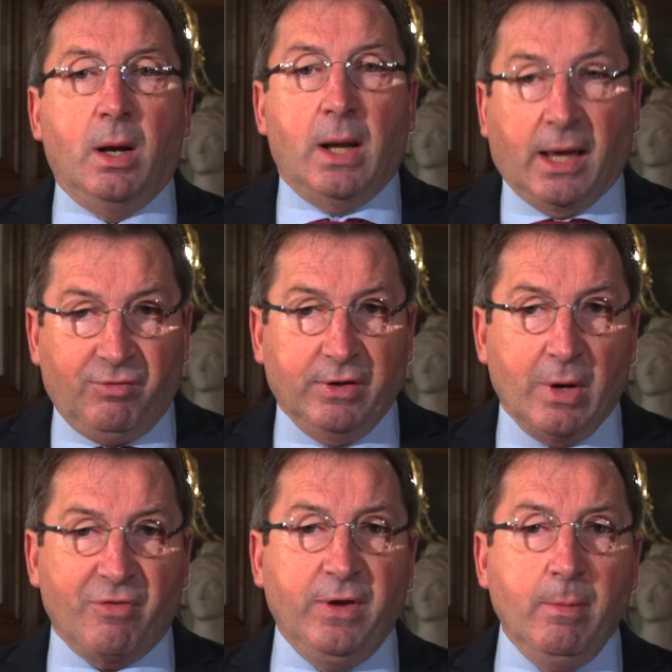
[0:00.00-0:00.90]
l'arrivée de
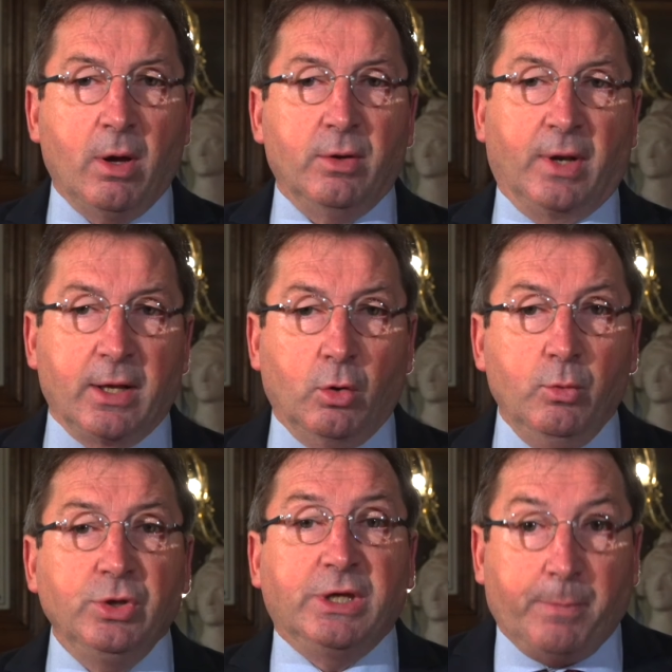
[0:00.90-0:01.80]
la fibre dans la
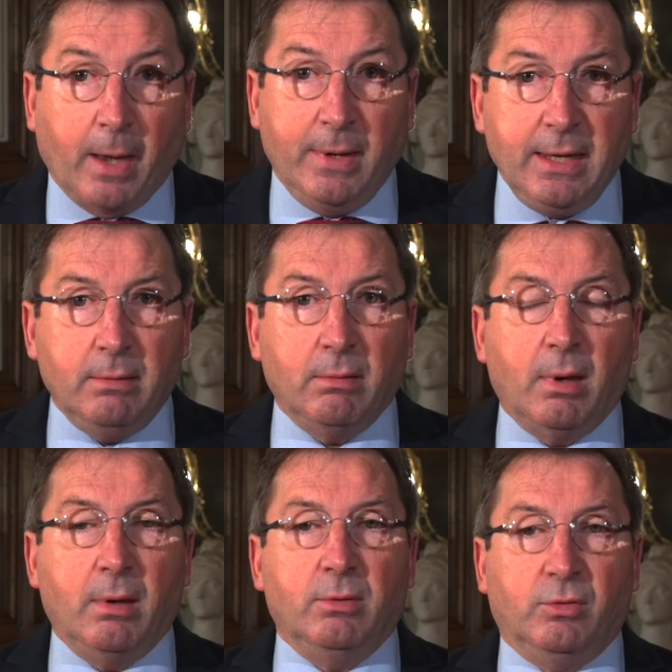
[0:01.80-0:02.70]
commune qui permet
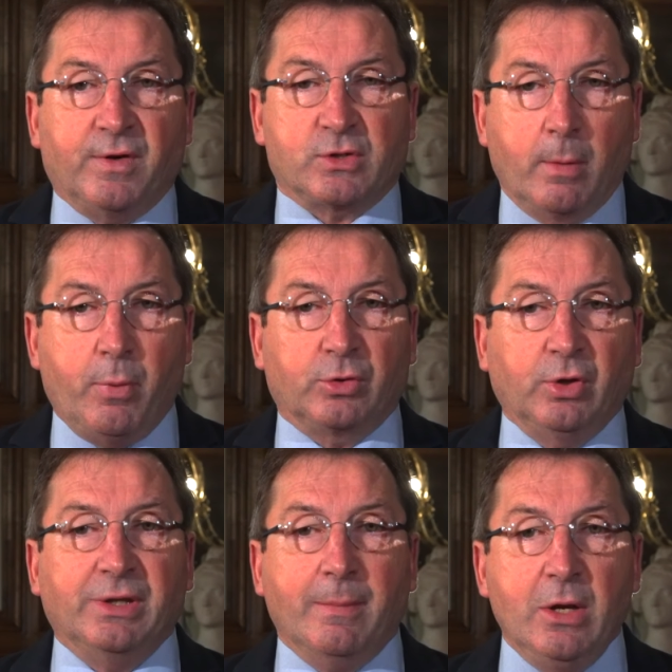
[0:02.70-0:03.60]
de façon
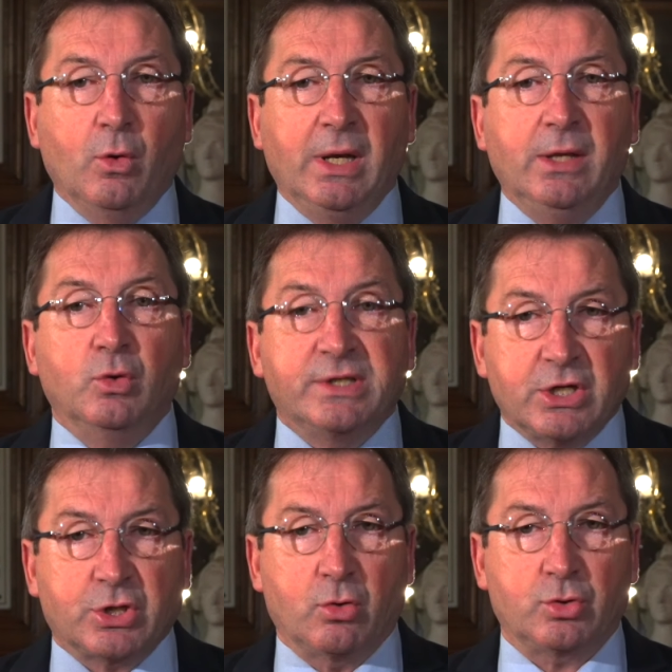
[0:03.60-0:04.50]
importante d'améliorer nos
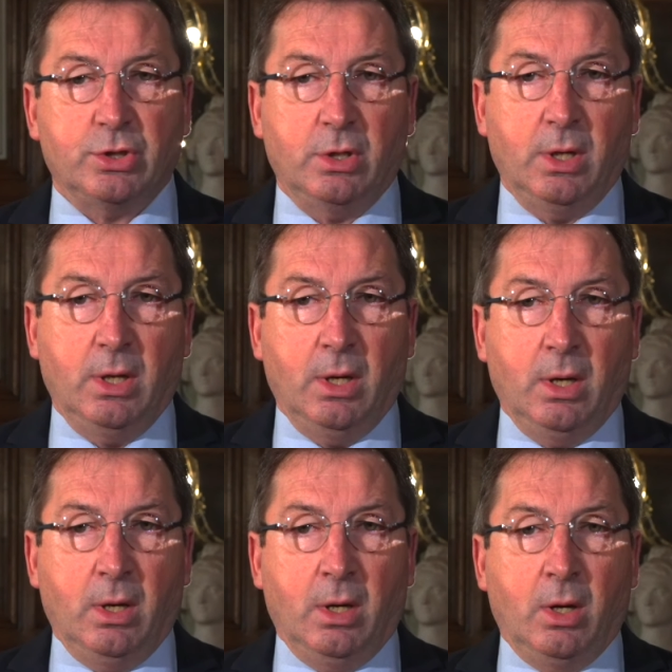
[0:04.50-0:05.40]
échanges.
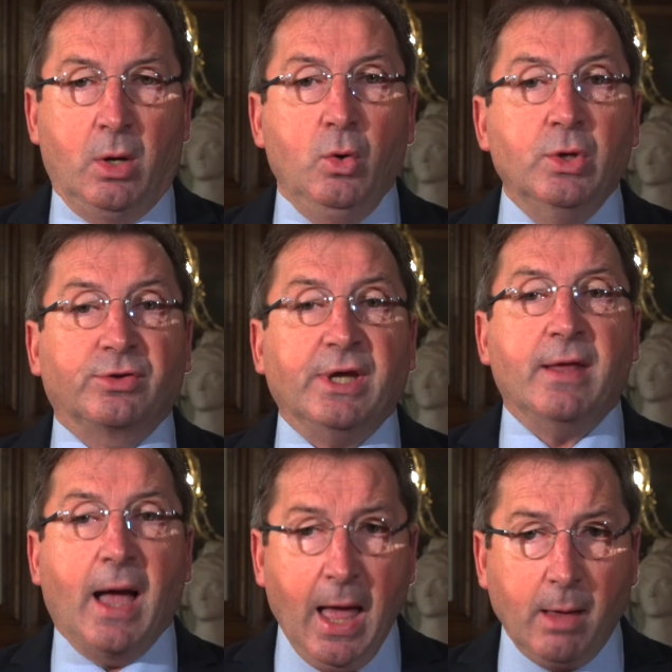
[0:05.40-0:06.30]
Une
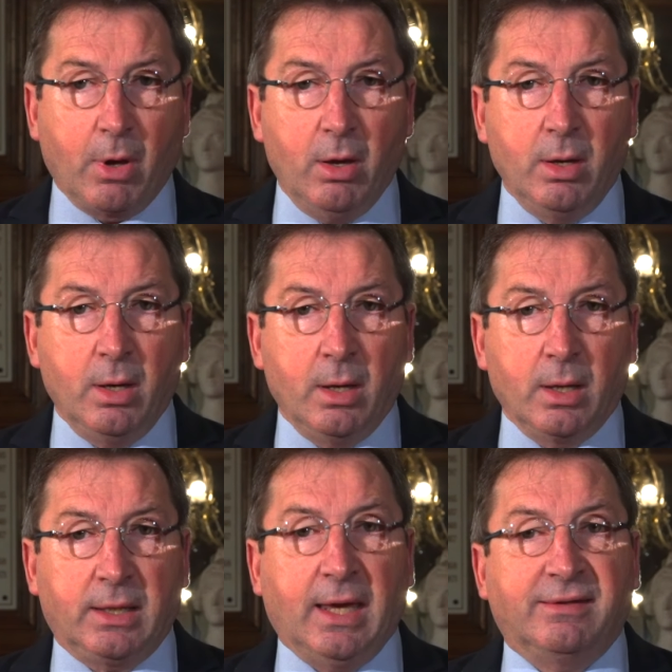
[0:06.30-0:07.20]
antenne arbre
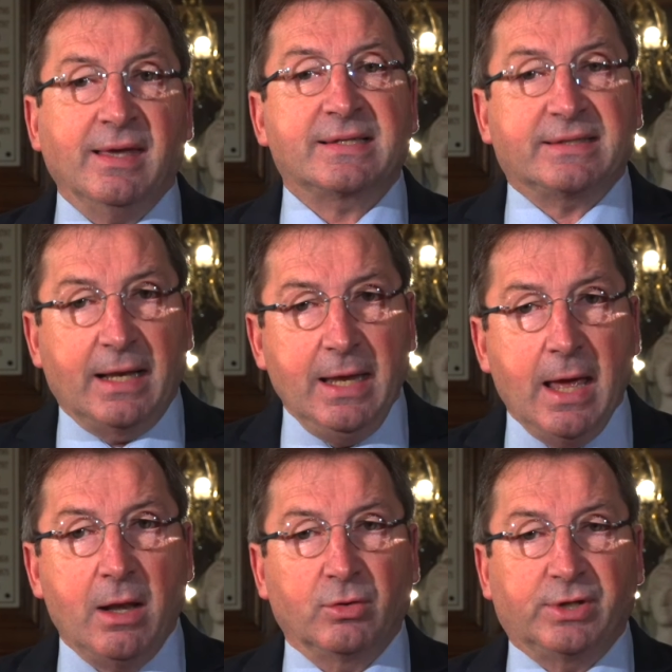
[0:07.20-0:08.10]
qui a été installée
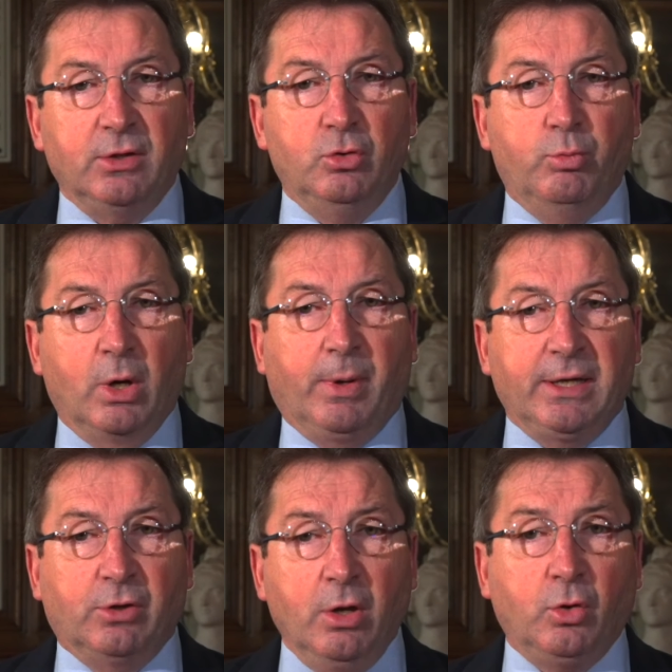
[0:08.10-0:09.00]
à l'entrée du bois de
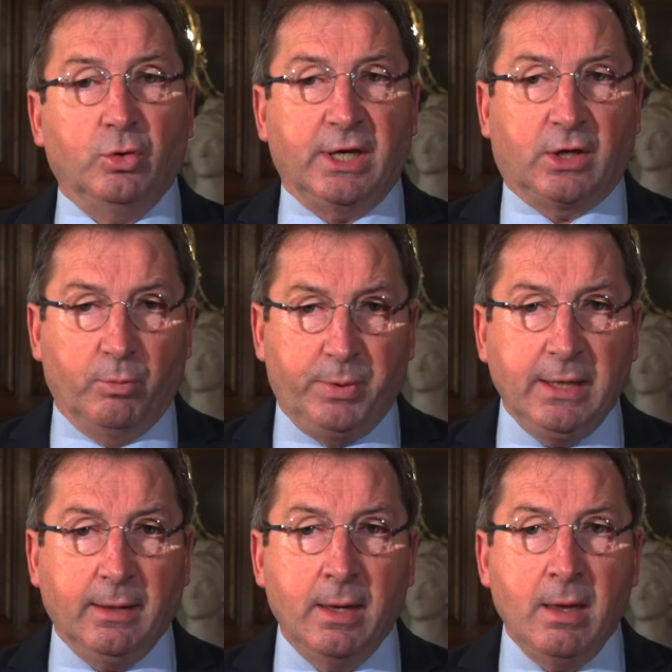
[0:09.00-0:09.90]
Brighton, côté
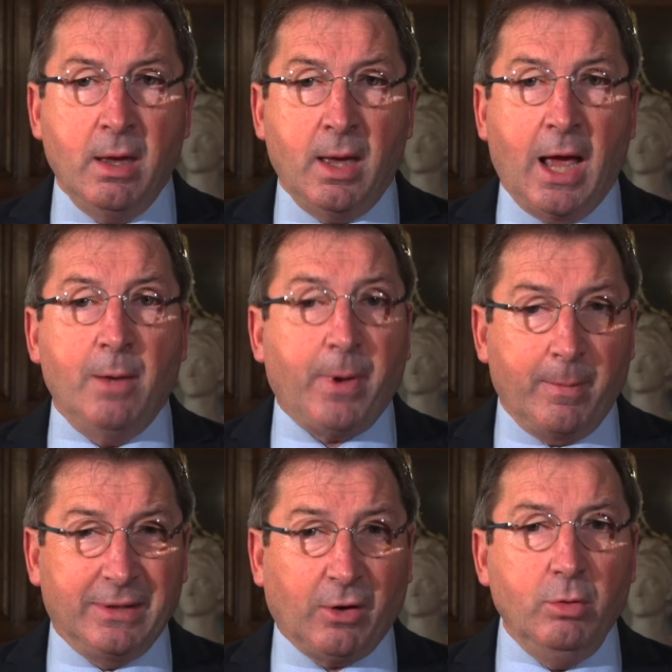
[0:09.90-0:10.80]
camping, elle
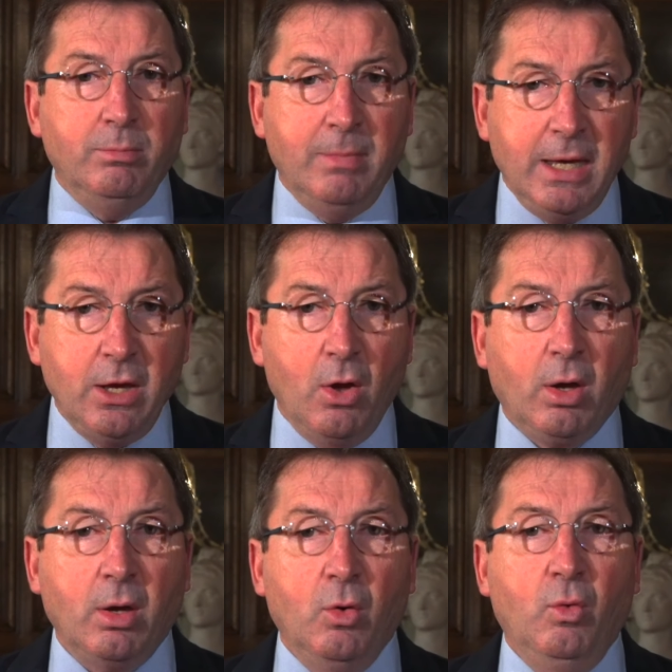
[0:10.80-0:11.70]
permettra une
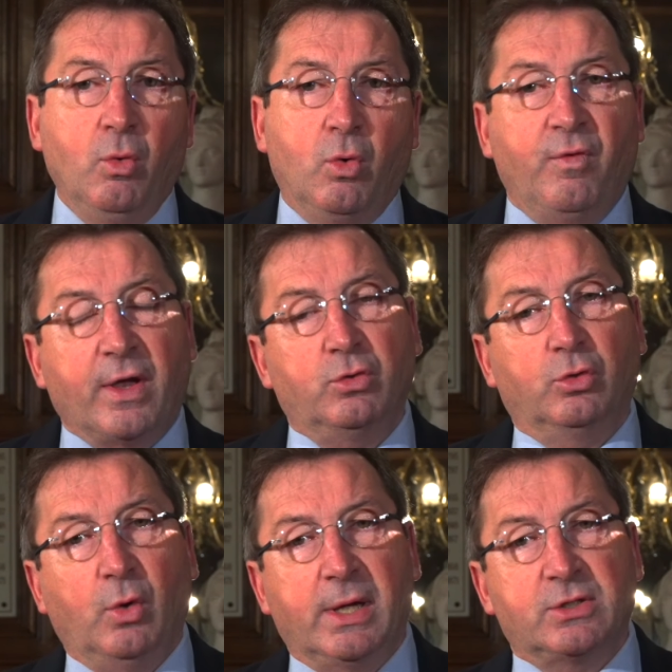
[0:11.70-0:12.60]
meilleure couverture
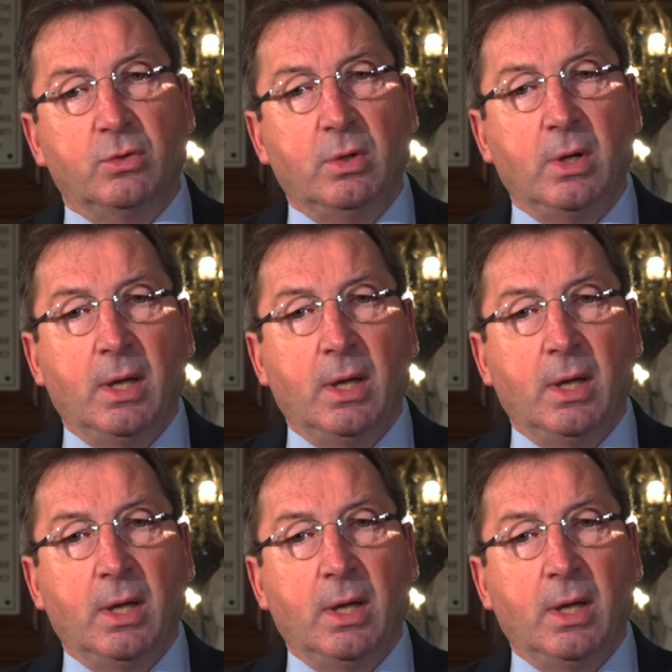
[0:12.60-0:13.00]
du réseau,